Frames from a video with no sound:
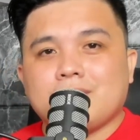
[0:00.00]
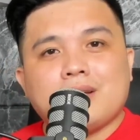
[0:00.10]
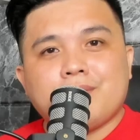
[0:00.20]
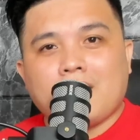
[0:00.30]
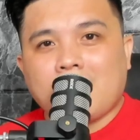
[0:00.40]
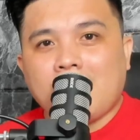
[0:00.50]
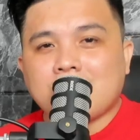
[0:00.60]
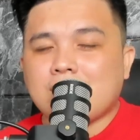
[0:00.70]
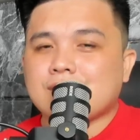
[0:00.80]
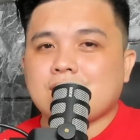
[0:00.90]

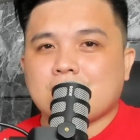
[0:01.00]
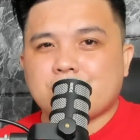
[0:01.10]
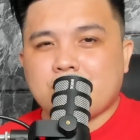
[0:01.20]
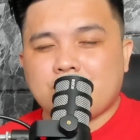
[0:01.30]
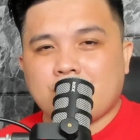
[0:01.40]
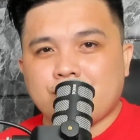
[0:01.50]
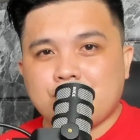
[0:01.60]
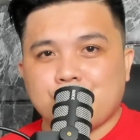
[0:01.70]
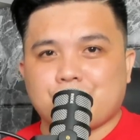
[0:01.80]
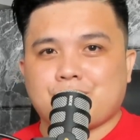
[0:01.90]
Pagkataas-taas po namang
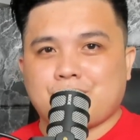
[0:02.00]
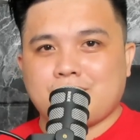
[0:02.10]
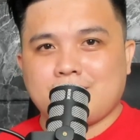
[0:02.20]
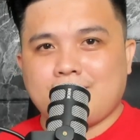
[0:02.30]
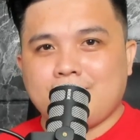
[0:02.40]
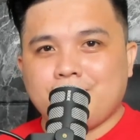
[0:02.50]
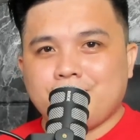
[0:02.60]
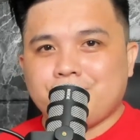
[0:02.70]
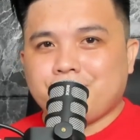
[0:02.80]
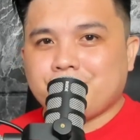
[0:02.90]
views.
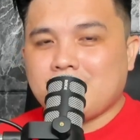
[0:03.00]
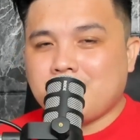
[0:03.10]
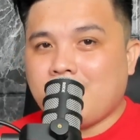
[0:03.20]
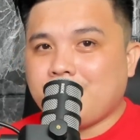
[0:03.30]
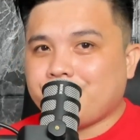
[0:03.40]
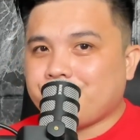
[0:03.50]
'Di ba?